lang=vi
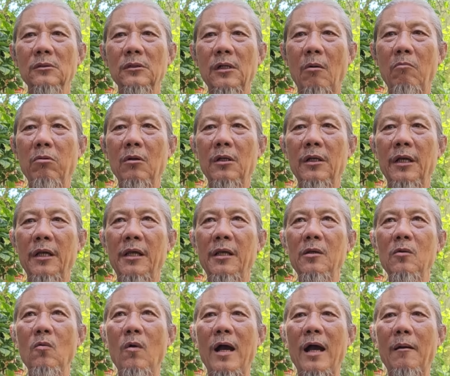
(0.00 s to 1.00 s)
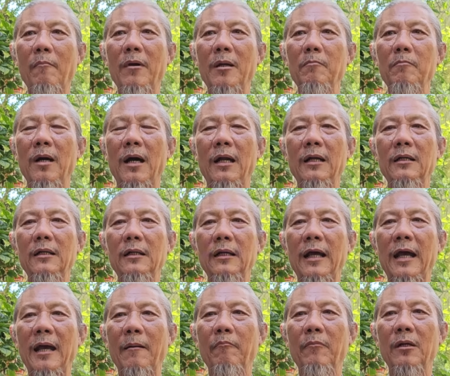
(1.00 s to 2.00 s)
công kỹ qua bên bển nó
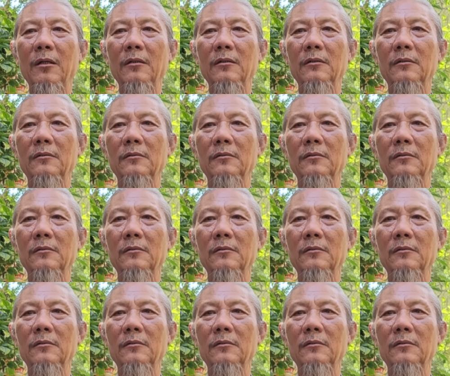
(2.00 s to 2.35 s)
làm á,